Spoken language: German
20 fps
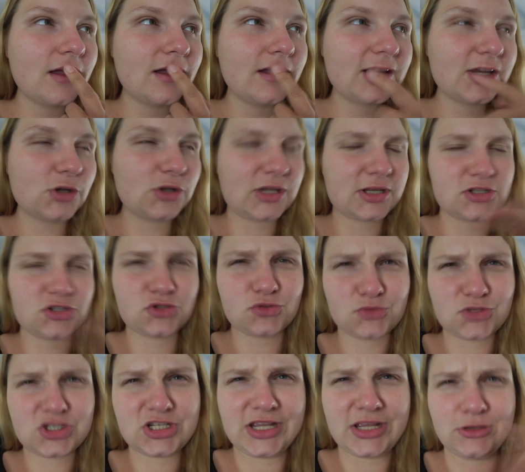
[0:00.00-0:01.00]
Genau, ich hatte so
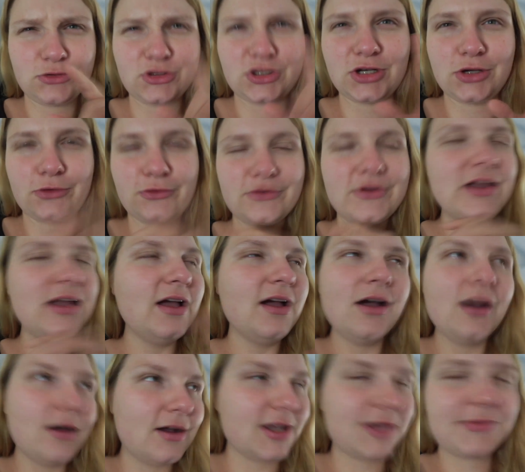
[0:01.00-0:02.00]
einen Schnelldurchlauf.
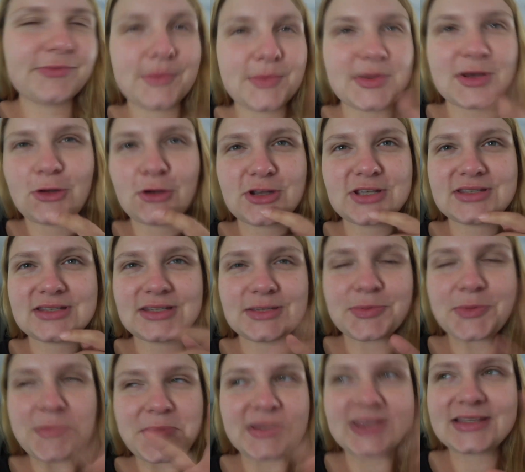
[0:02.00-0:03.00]
Aber ich bin mir noch nicht, ich
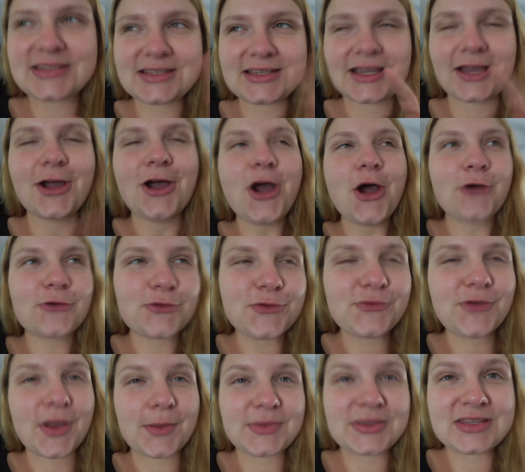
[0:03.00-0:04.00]
bin mir nicht sicher. Auf
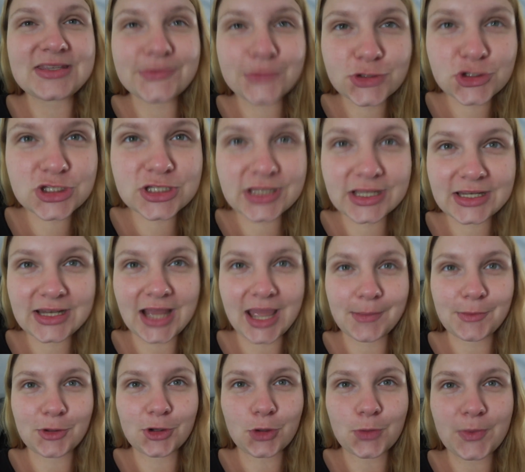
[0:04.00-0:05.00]
jeden Fall habe ich zwischendrin
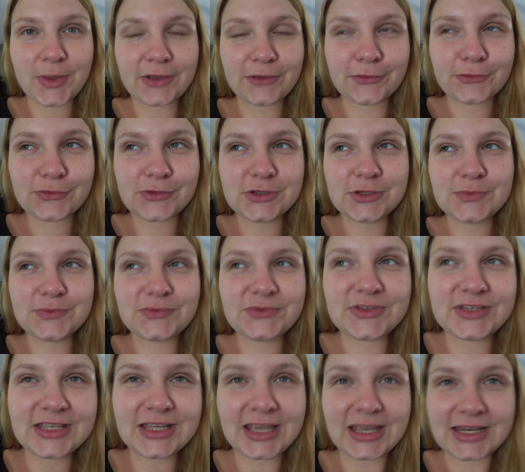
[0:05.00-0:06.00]
einmal nochmal gefilmt,
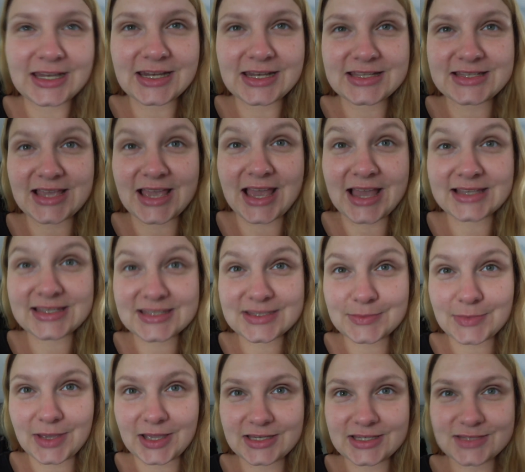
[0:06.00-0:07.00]
wie die Kinder das erste
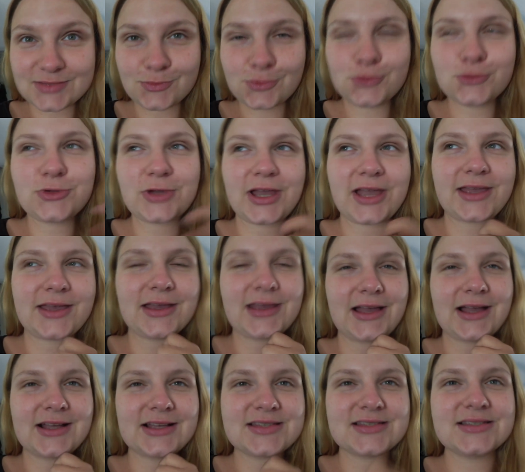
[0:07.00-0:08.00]
Mal in diesen Pool
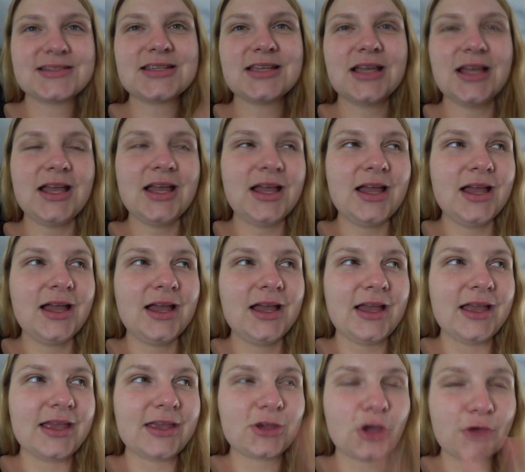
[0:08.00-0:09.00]
reingegangen sind.
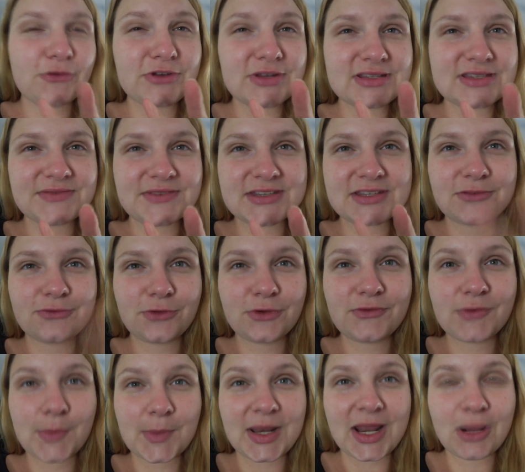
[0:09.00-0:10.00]
Ich hoffe, dass es was
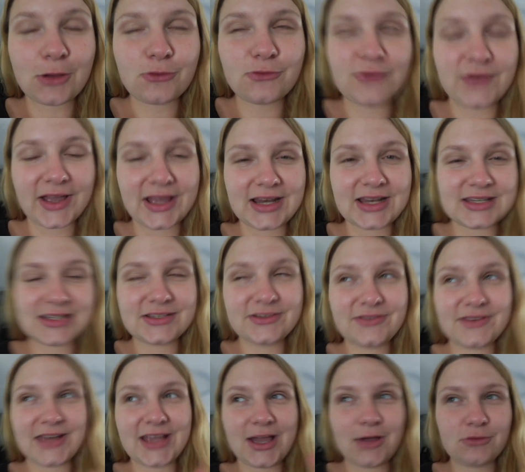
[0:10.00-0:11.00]
gewonnen weil Mein Akku war
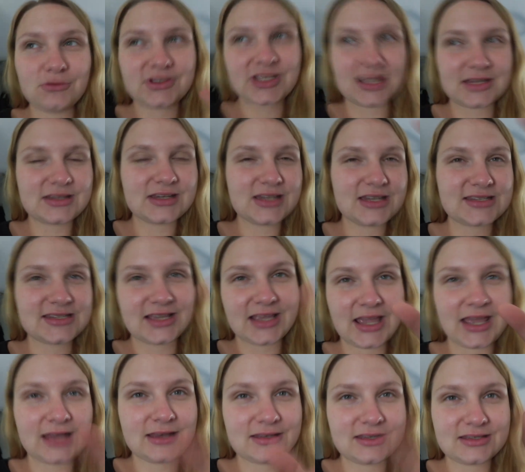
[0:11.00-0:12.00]
relativ leer und ich hatte das,
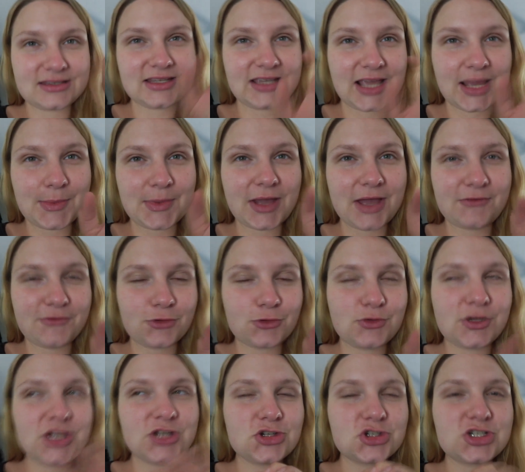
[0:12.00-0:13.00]
die Kamera einfach
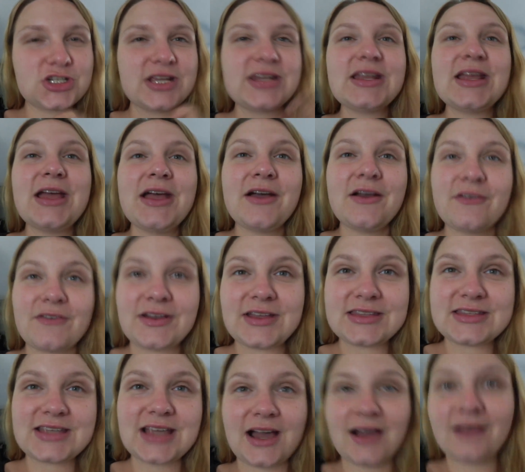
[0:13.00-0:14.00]
nur hingestellt.
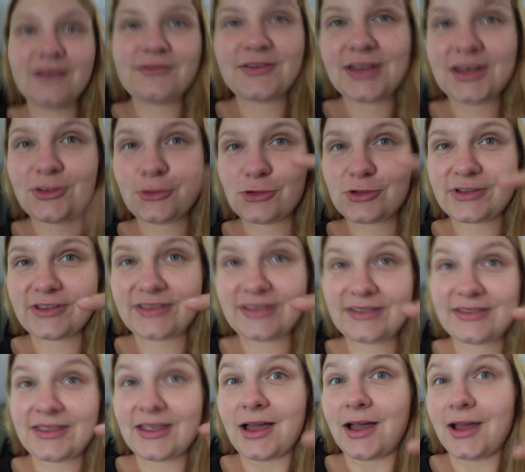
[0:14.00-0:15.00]
Falls ja, werde ich euch das jetzt hier